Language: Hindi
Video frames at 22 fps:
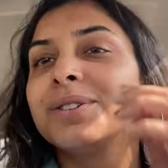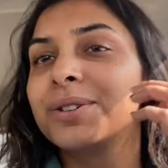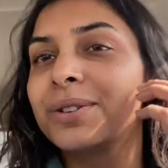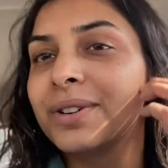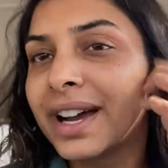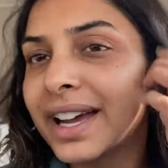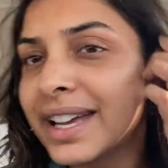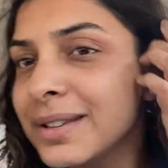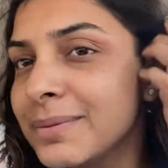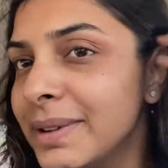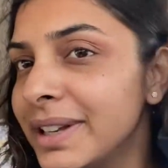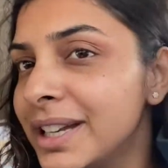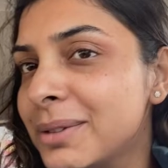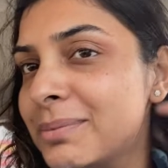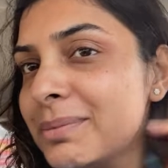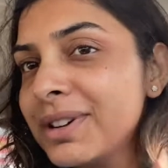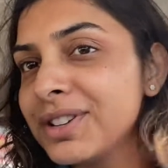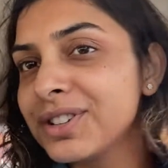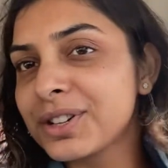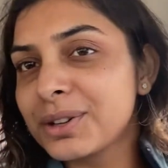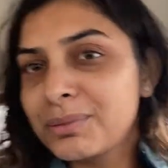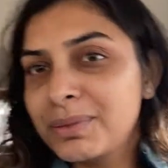सो गाइज मैंने
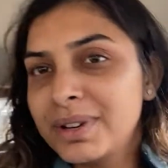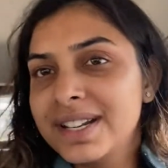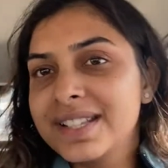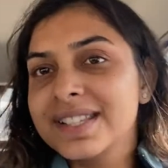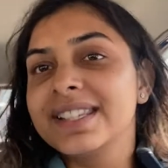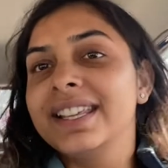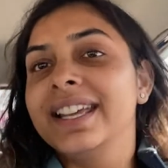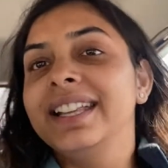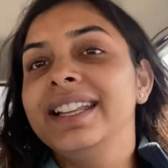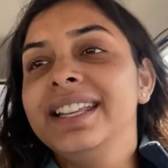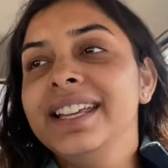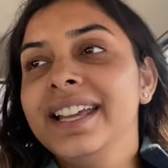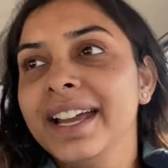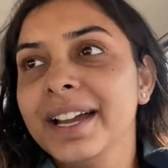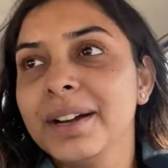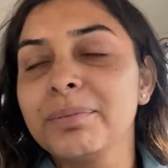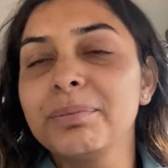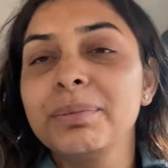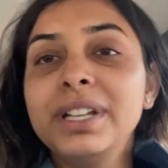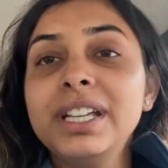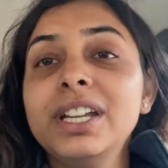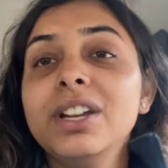मेजरमेंट्स दे दिए
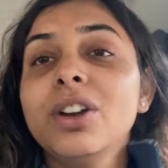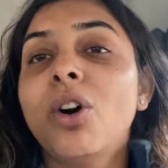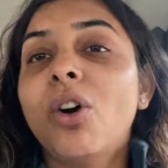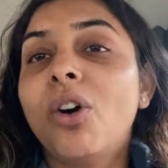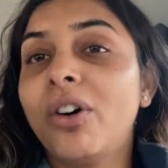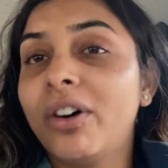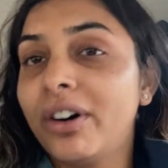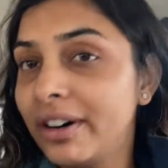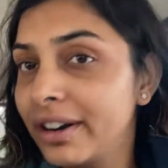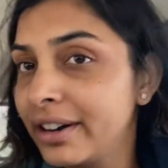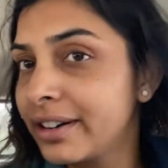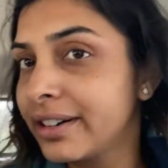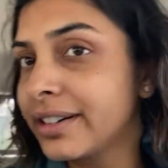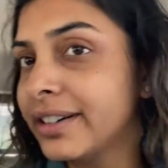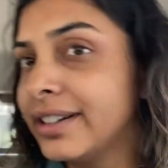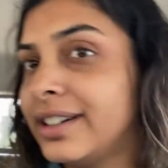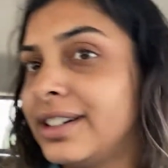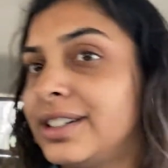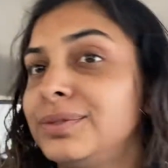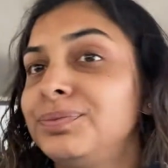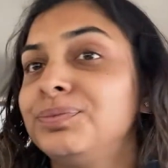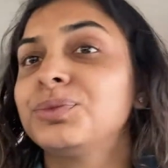अपनी और
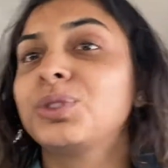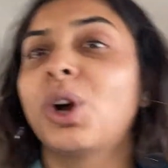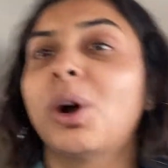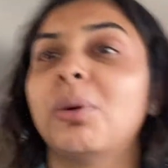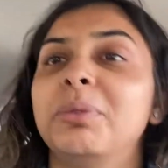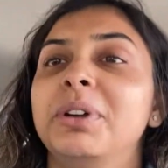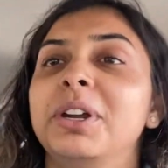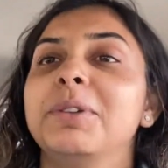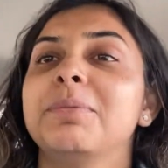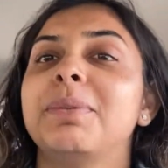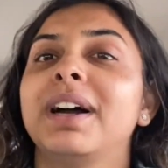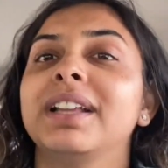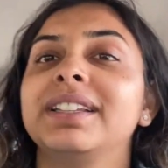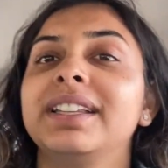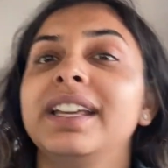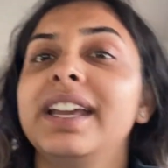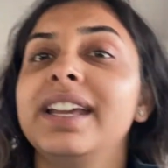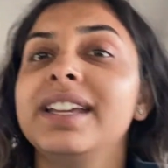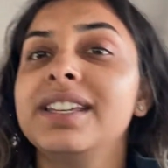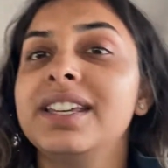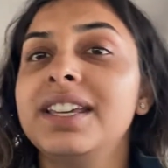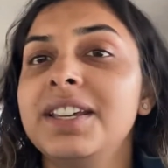कॉमेडी uh, बात ये
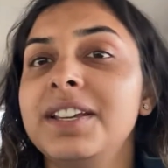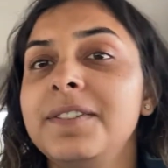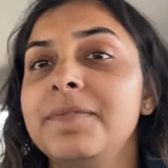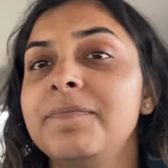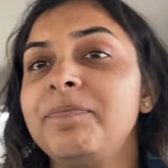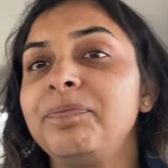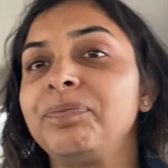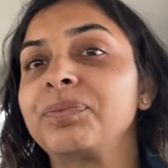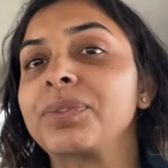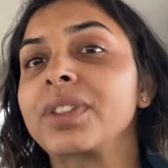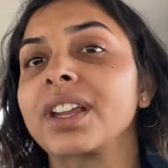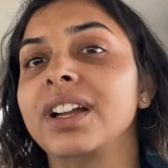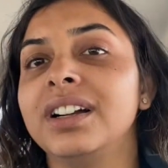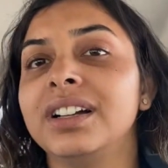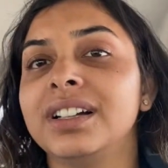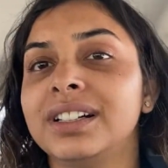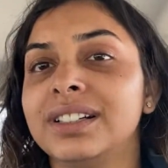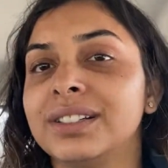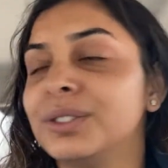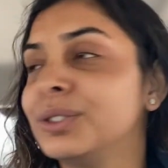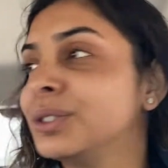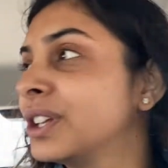है कि
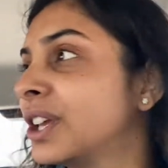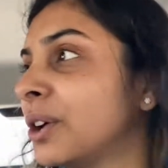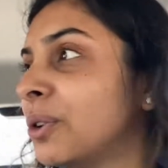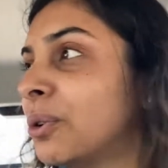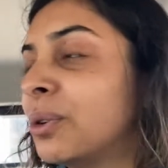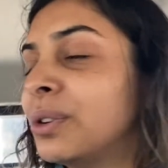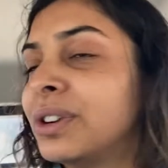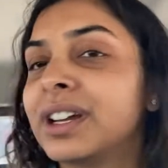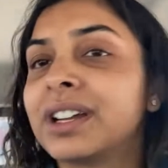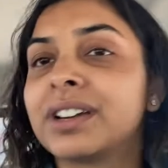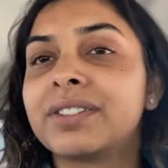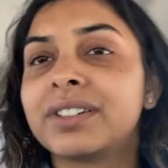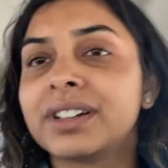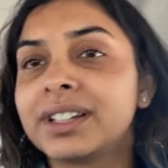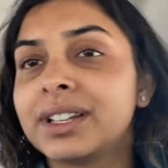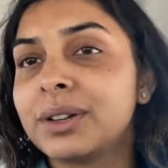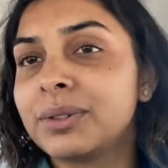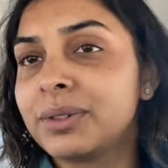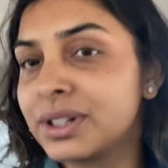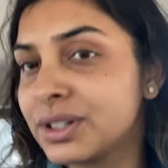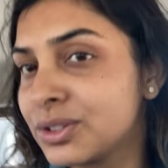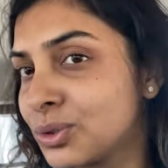Uh, उनके ओनर वर
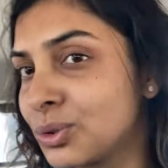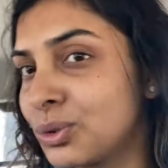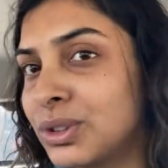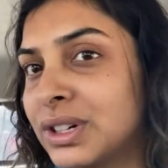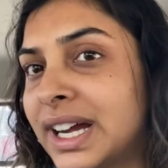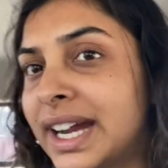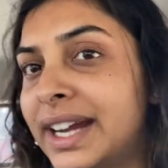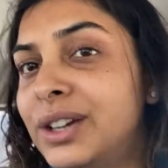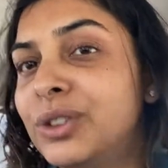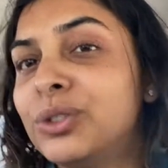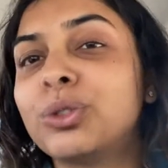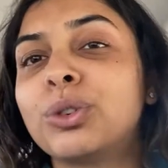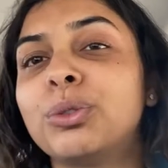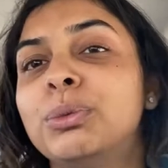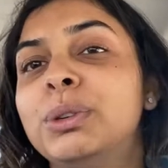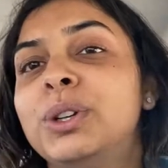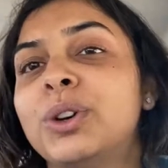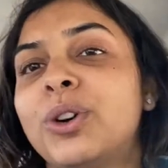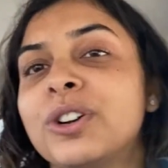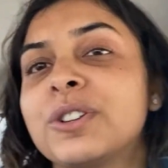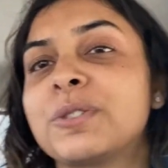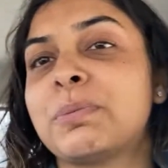देवर सो काइंड उनको भी
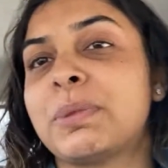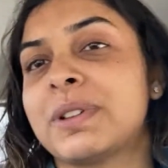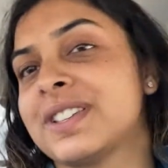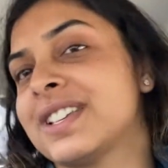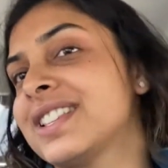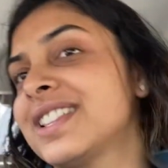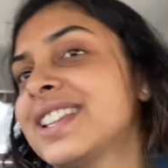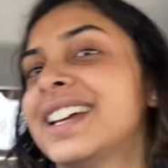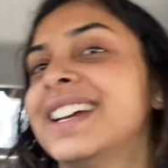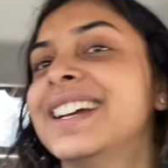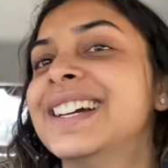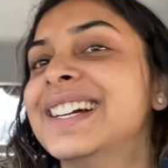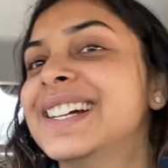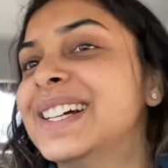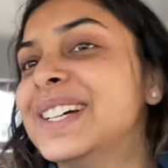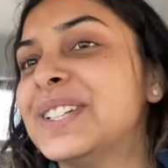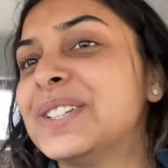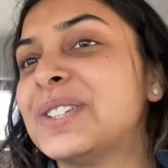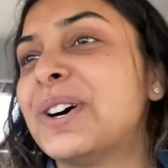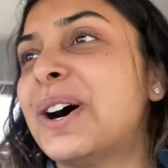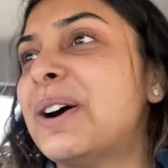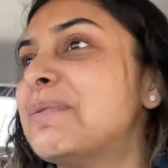डॉग्स पसंद है
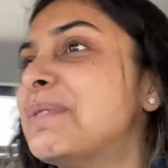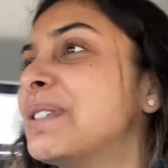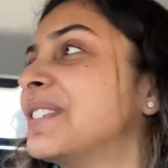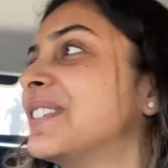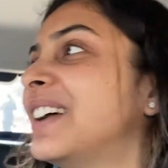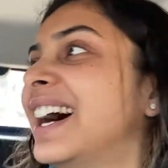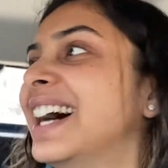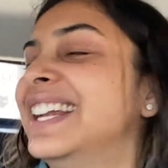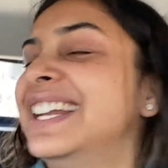तो अमन वहां